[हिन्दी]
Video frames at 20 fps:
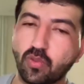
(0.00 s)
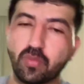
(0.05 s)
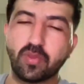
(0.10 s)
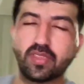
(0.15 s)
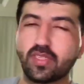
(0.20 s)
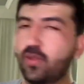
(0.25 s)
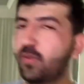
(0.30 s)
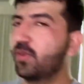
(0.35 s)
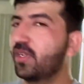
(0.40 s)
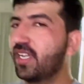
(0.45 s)
को
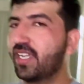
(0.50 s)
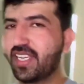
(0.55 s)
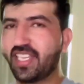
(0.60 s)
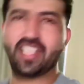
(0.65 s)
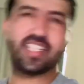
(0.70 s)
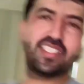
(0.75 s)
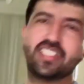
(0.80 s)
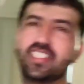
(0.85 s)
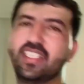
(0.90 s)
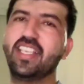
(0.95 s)
बताऊंगा
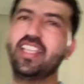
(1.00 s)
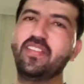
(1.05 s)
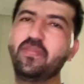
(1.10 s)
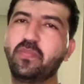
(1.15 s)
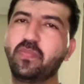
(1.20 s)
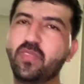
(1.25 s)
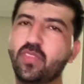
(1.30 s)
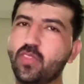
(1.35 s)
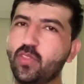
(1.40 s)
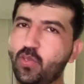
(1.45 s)
कैसे
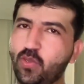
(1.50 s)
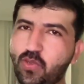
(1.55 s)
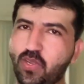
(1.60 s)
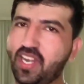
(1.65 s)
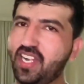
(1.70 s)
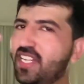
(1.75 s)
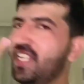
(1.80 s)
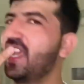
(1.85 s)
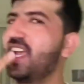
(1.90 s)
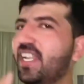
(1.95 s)
दो
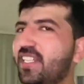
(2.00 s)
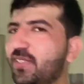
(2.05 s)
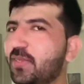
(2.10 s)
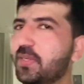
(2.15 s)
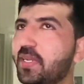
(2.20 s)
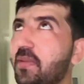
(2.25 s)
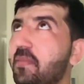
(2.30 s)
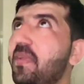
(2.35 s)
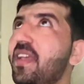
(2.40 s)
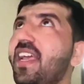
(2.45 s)
गाड़ियाँ आज
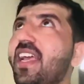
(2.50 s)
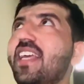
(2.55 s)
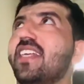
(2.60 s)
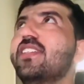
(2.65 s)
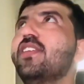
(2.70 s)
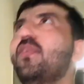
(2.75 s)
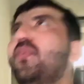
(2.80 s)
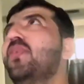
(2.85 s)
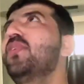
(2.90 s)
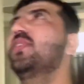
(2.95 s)
हो मैं
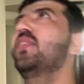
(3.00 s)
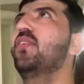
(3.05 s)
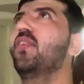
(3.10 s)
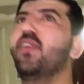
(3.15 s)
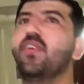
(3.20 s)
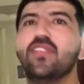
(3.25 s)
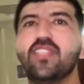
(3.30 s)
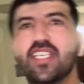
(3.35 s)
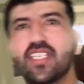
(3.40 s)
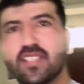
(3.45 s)
ऐसे खुश हो
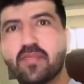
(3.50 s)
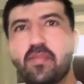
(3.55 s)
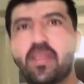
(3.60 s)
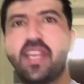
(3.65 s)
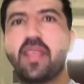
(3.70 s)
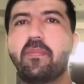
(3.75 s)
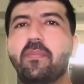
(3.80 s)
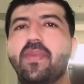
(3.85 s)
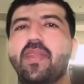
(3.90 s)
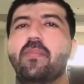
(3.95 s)
रहा हूँ जैसे
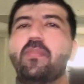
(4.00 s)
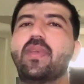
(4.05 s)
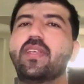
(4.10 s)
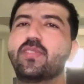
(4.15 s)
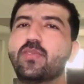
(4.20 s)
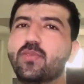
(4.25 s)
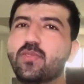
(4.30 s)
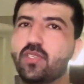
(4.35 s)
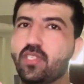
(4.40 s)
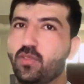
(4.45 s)
मैंने अपने
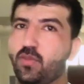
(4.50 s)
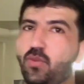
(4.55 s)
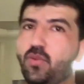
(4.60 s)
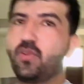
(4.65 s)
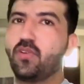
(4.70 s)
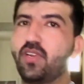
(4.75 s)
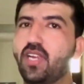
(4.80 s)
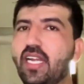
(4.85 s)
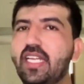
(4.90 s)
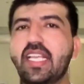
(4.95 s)
पैसों से
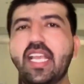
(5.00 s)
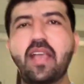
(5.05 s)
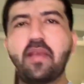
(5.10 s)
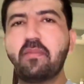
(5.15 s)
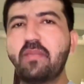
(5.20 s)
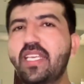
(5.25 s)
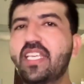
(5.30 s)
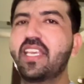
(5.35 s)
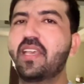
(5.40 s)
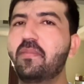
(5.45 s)
दोनों गाड़ियाँ
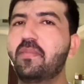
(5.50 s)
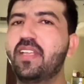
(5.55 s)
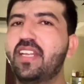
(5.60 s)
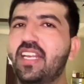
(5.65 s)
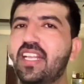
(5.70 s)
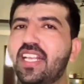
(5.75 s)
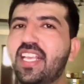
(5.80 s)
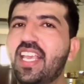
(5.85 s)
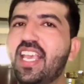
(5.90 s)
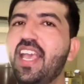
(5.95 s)
अभी के अभी
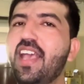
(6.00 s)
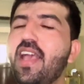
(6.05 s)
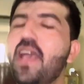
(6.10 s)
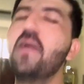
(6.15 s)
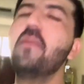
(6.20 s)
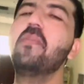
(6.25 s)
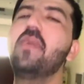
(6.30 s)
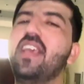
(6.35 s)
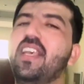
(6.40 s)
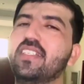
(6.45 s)
ली हैं
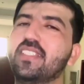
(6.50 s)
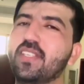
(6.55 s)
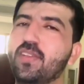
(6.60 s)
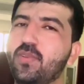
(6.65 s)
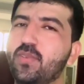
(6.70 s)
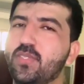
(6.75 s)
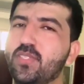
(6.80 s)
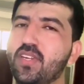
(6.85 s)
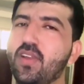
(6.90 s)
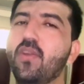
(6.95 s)
मैं ऐसे
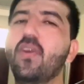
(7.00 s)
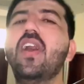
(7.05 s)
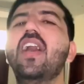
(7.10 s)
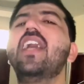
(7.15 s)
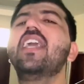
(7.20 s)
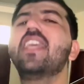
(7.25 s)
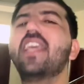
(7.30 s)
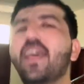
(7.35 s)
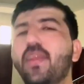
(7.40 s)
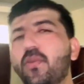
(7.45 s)
खुश रहा
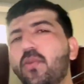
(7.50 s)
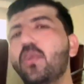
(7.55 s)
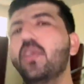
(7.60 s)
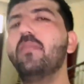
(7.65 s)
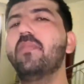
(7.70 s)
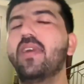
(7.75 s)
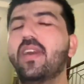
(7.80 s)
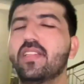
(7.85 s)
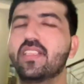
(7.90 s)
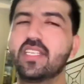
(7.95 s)
हूँ यार
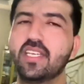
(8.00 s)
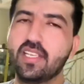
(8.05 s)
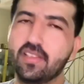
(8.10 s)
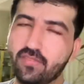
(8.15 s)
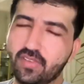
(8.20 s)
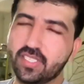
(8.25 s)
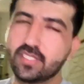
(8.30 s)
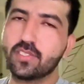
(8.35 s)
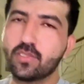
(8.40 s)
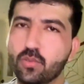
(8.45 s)
कोई बात
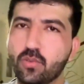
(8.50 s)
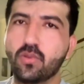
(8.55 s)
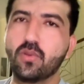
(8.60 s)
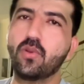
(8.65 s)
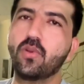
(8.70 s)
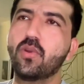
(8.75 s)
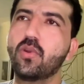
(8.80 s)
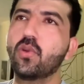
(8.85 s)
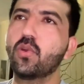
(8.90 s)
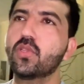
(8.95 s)
नहीं वैसे तो
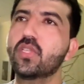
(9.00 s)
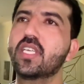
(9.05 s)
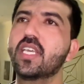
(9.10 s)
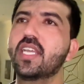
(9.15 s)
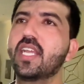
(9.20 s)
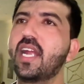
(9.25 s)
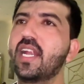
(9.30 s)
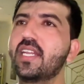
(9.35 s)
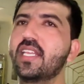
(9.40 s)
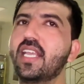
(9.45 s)
खुद
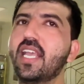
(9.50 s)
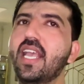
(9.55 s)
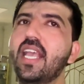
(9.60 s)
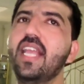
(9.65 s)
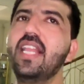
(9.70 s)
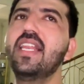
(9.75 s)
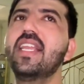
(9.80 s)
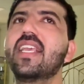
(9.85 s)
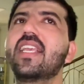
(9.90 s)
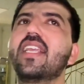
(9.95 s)
की गाड़ियाँ
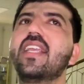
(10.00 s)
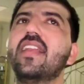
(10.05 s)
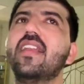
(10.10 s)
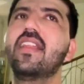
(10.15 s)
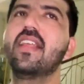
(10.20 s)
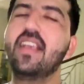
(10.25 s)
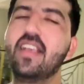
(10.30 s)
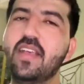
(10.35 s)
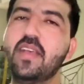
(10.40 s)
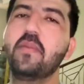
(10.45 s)
हैं
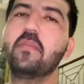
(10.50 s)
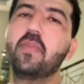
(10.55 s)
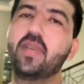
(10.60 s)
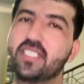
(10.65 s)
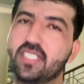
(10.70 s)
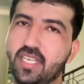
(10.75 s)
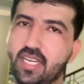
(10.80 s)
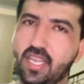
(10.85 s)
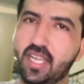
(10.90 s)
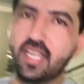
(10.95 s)
लेकिन
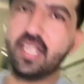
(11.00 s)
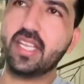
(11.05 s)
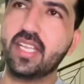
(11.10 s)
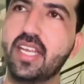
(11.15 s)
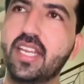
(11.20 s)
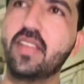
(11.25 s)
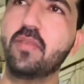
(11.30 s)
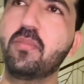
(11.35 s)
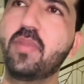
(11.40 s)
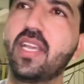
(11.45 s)
माशाल्लाह अलग
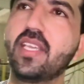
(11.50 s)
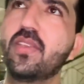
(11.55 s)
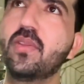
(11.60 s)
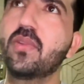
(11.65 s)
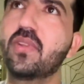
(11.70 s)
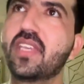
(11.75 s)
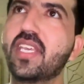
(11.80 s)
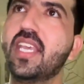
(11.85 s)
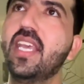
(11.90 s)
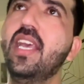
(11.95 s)
अलग
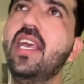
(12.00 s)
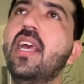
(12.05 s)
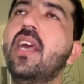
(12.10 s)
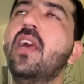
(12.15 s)
भाइयों के